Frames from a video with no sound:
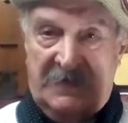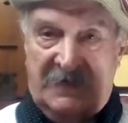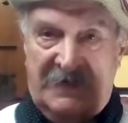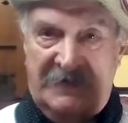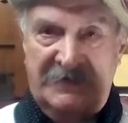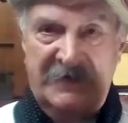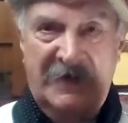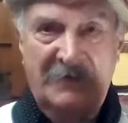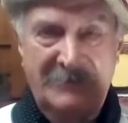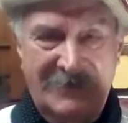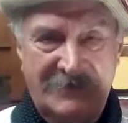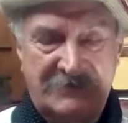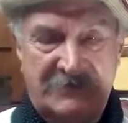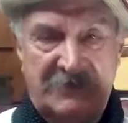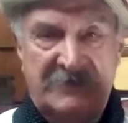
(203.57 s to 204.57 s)

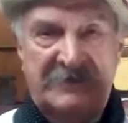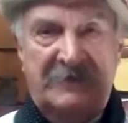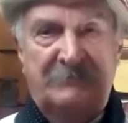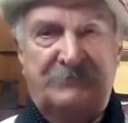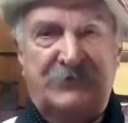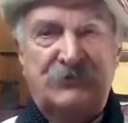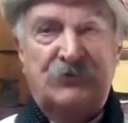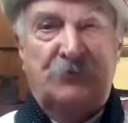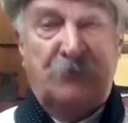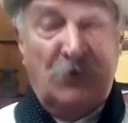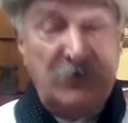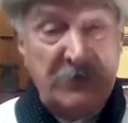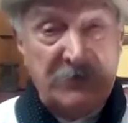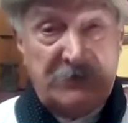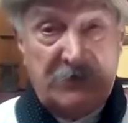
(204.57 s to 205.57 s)
Generalmente eran presos
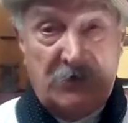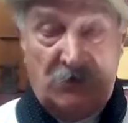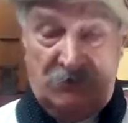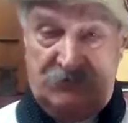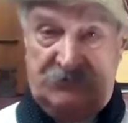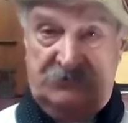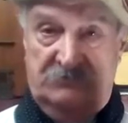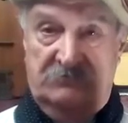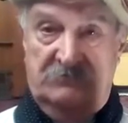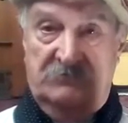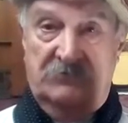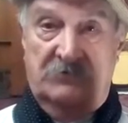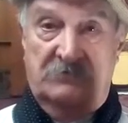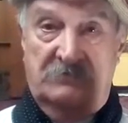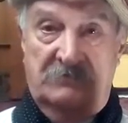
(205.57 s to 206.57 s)
políticos,
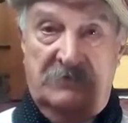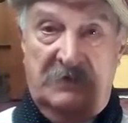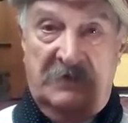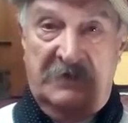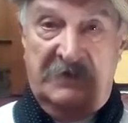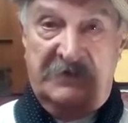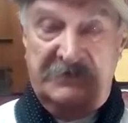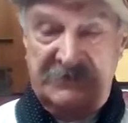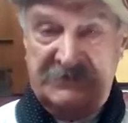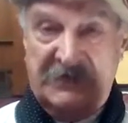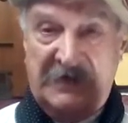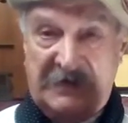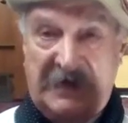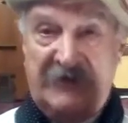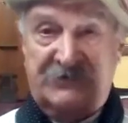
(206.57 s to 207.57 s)
en
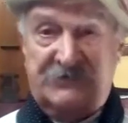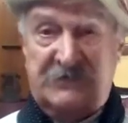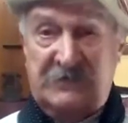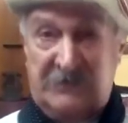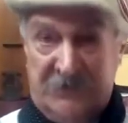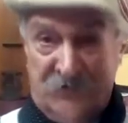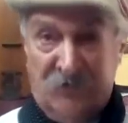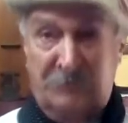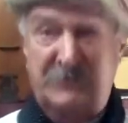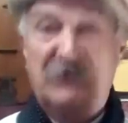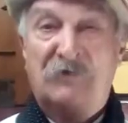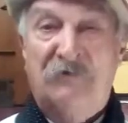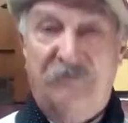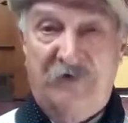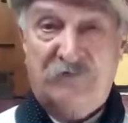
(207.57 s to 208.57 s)
esa cárcel que
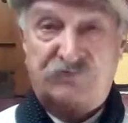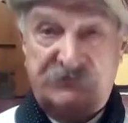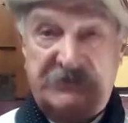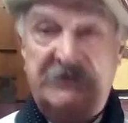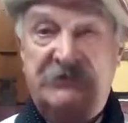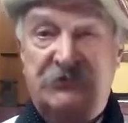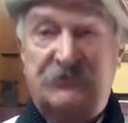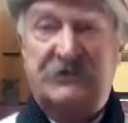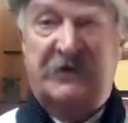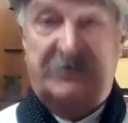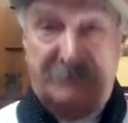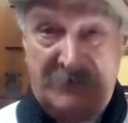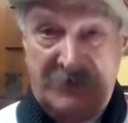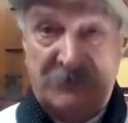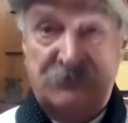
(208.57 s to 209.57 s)
Domingo Faustino
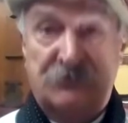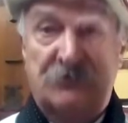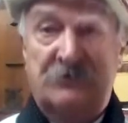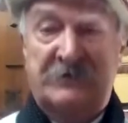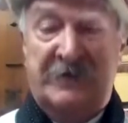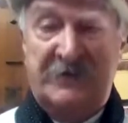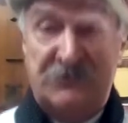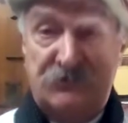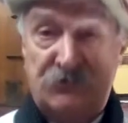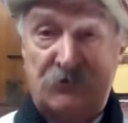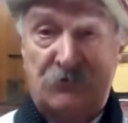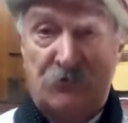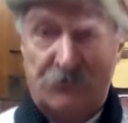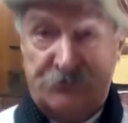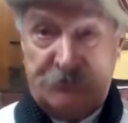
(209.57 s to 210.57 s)
Sarmiento la
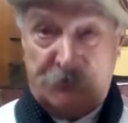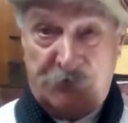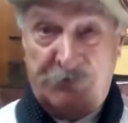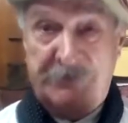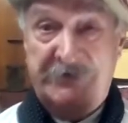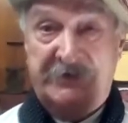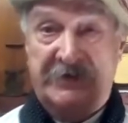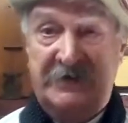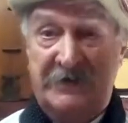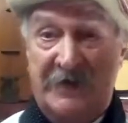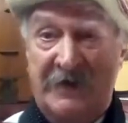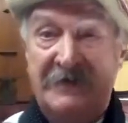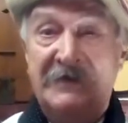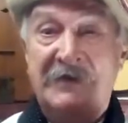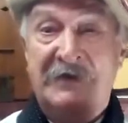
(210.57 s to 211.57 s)
hizo construir en
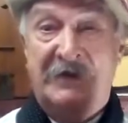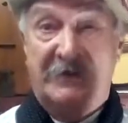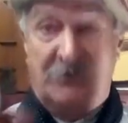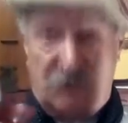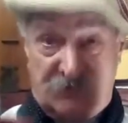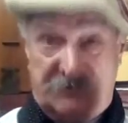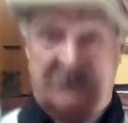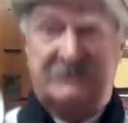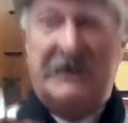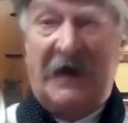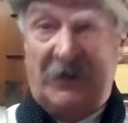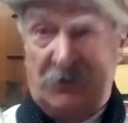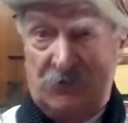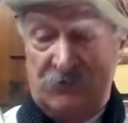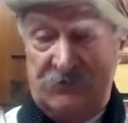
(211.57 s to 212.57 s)
la isla de los
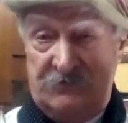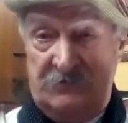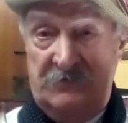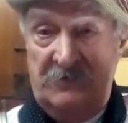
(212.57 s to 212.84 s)
estados,